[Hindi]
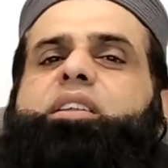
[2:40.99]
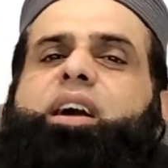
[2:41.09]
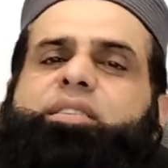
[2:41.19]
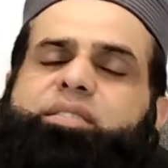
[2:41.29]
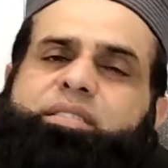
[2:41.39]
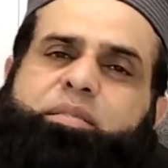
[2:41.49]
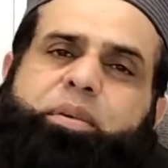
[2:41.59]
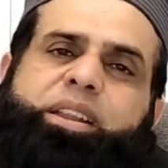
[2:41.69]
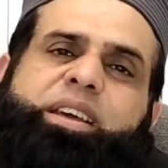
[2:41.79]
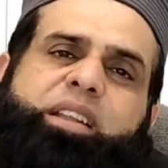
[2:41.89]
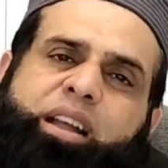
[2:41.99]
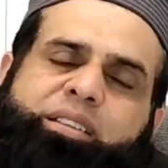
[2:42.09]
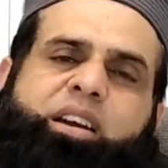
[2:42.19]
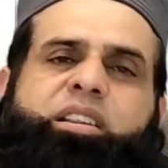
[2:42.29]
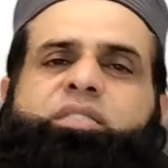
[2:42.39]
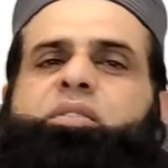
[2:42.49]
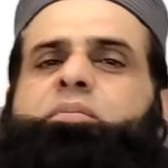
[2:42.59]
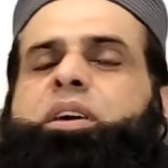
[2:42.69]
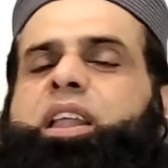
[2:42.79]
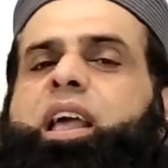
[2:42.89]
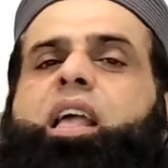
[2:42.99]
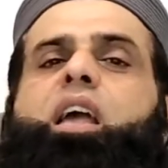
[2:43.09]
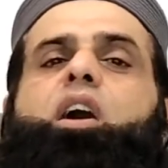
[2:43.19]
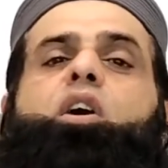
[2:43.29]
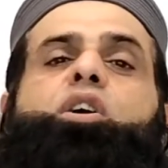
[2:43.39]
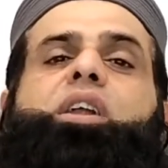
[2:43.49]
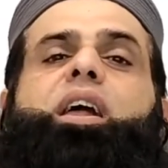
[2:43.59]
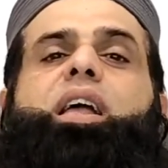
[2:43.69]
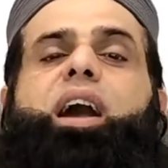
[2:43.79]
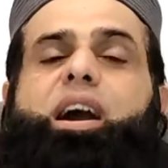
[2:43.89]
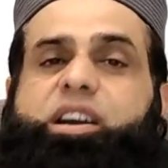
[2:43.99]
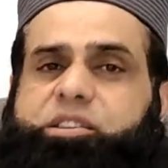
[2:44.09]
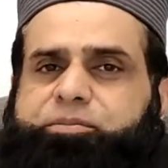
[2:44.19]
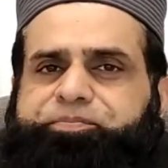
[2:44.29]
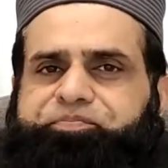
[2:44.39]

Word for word: नाश्ते से पहले रात खाने से पहले और अगर